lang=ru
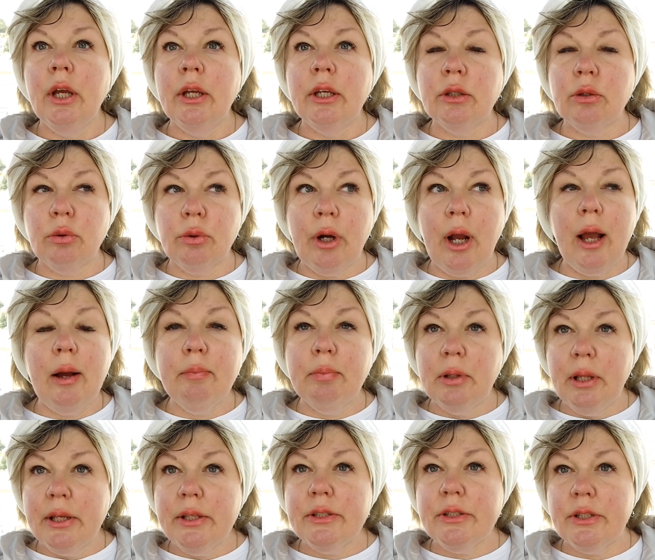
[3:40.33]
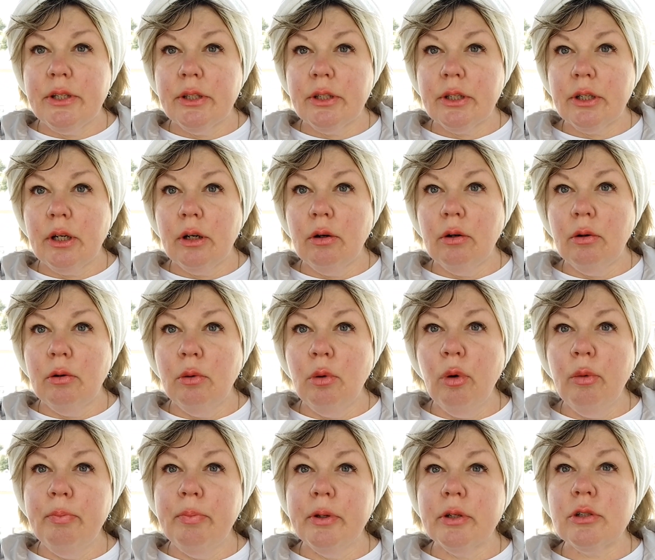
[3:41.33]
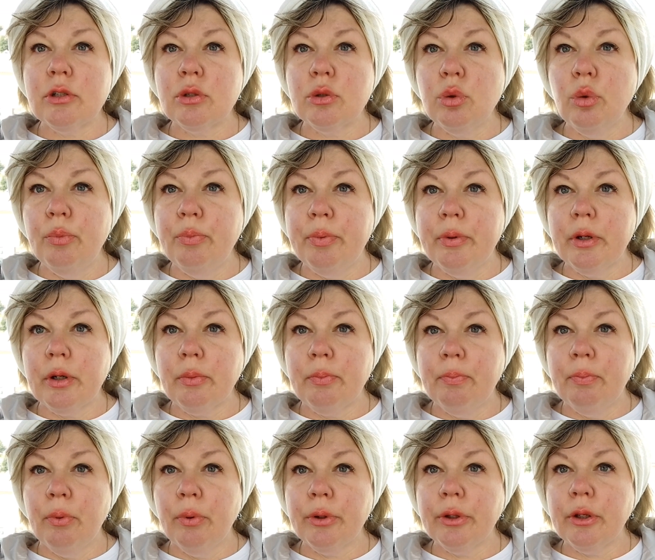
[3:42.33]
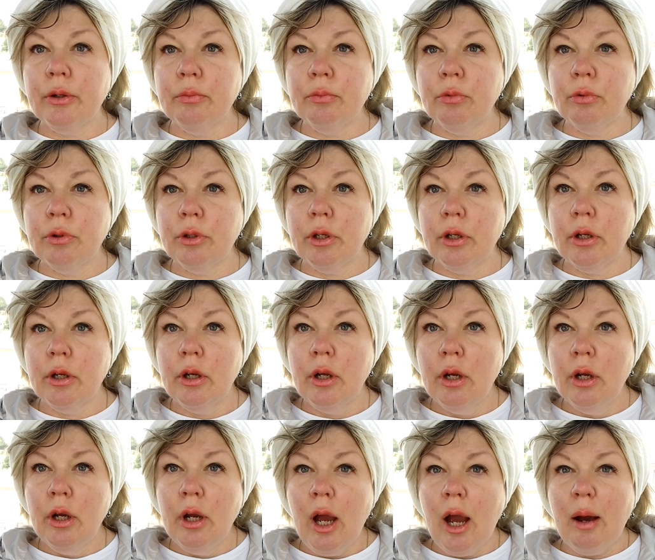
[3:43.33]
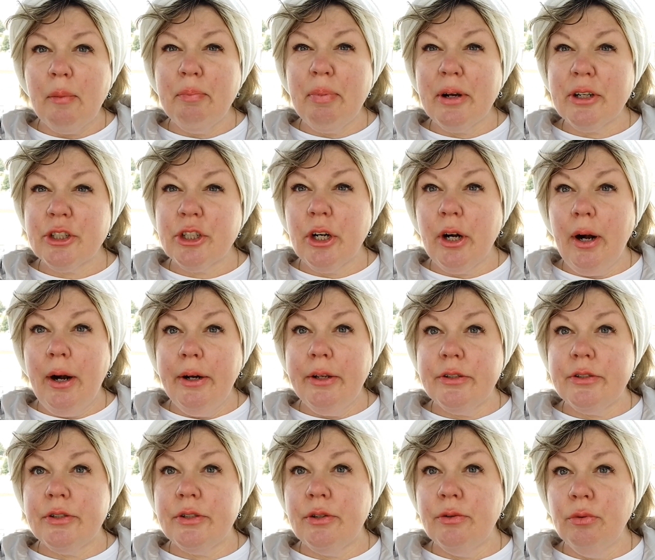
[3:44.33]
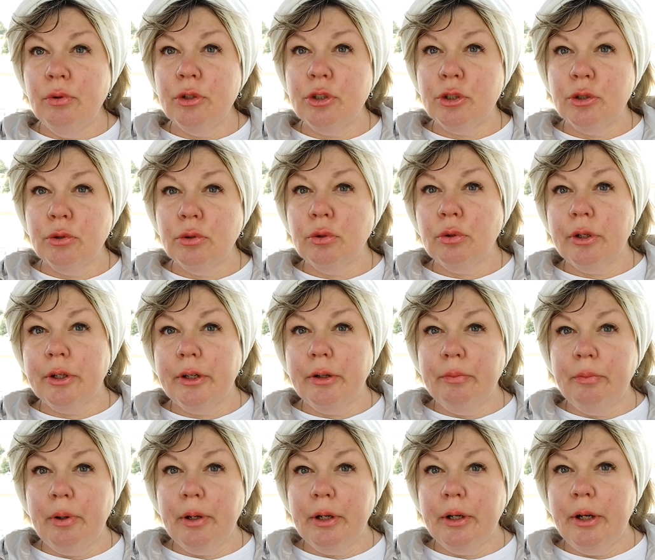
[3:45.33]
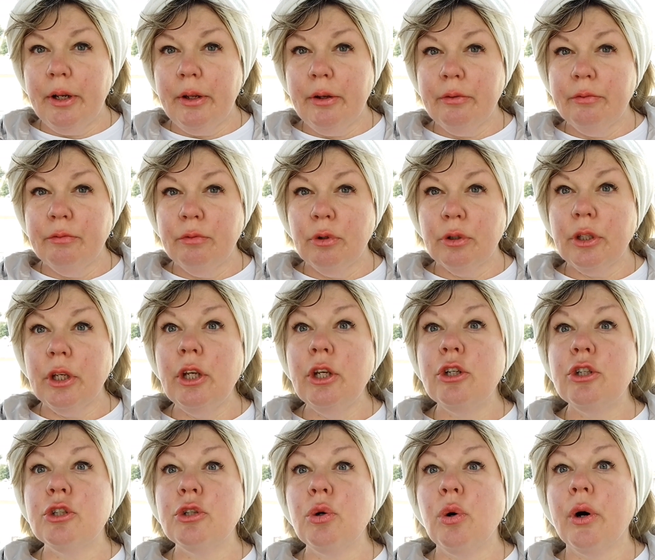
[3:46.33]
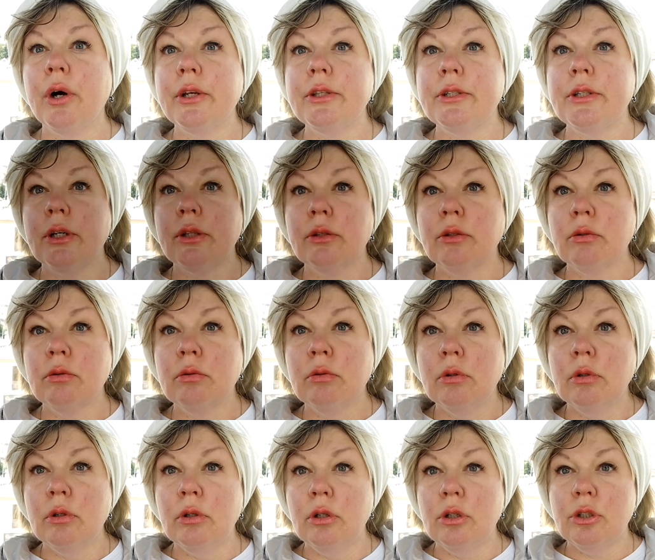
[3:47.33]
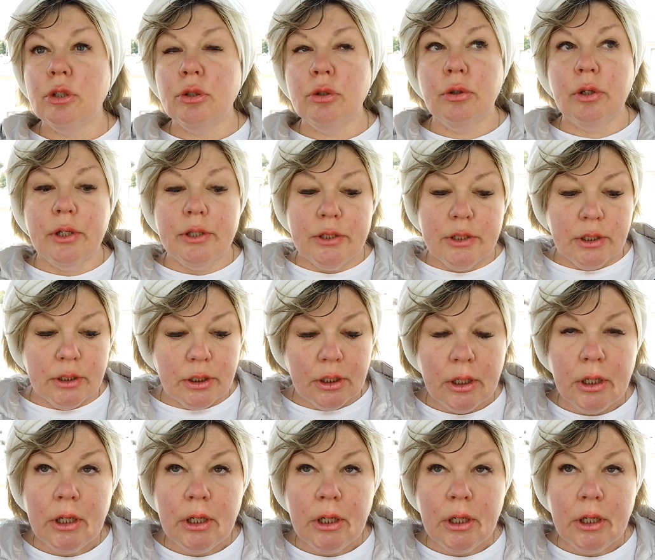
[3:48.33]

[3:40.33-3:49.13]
и другая блондинка, обе супер покемоны. Обожрались всего, чего только могли. Вот. И еще хотят. Еще хотят.